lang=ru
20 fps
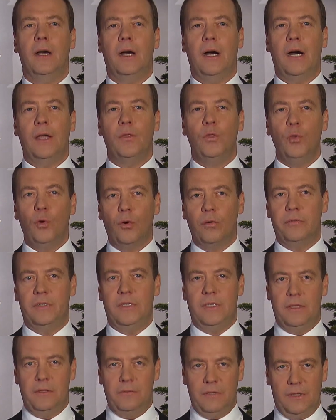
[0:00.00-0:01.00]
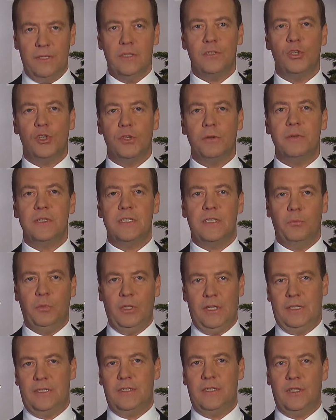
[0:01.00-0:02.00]
А новый
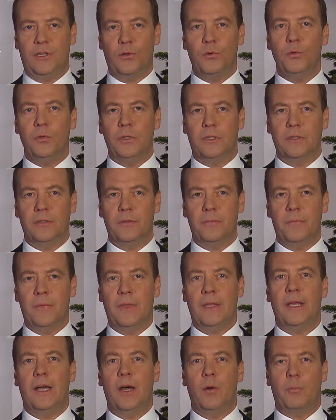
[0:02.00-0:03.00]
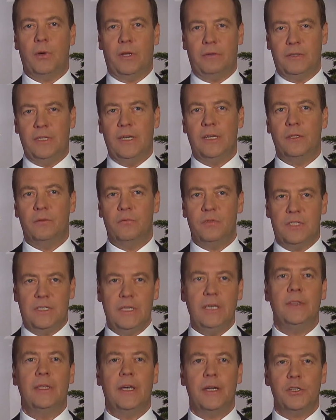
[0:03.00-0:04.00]
2018 год – оправдает
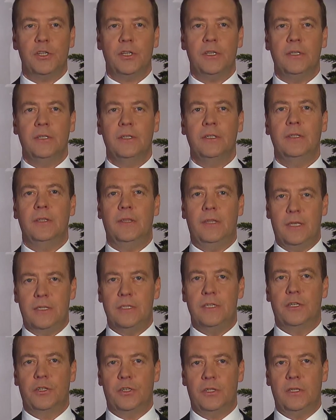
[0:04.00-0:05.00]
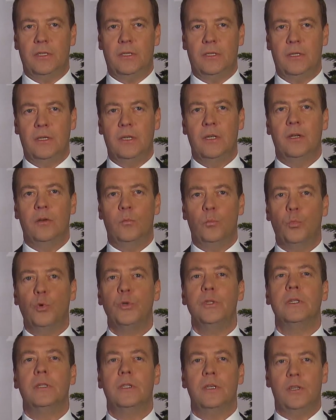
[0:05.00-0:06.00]
все наши надежды,
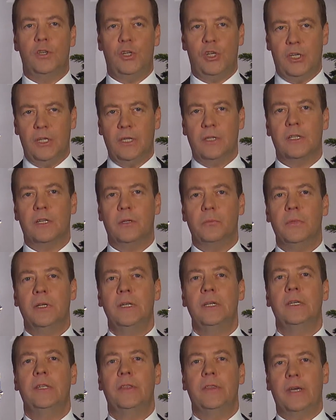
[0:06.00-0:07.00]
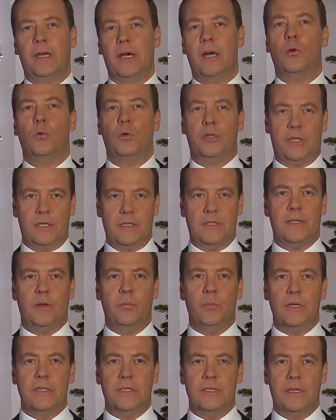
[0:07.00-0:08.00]
будет щедрым на хорошие
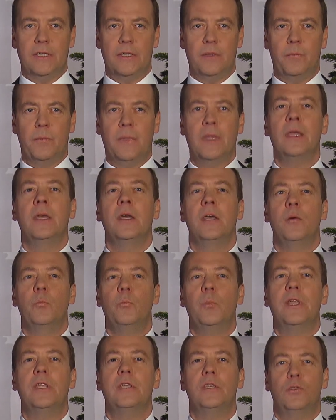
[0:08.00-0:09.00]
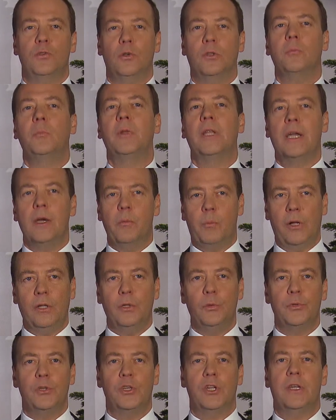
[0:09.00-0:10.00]
события, принесет
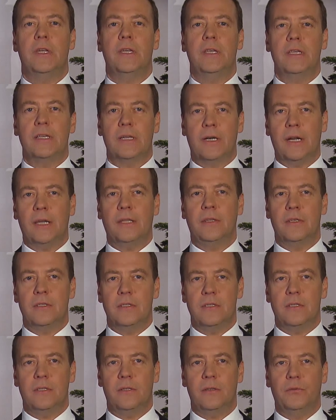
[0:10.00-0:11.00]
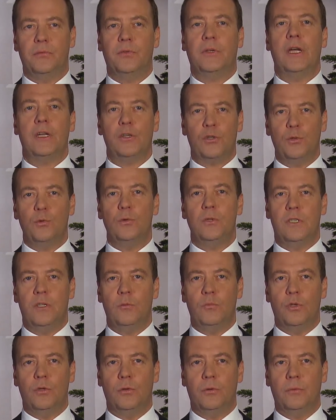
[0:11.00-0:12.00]
благополучие и радость в каждую
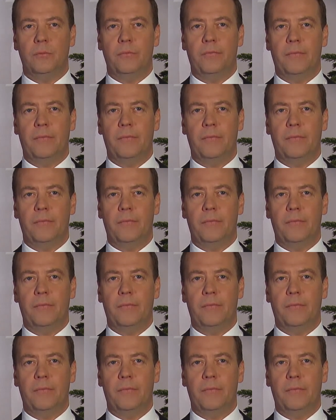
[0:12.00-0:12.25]
семью.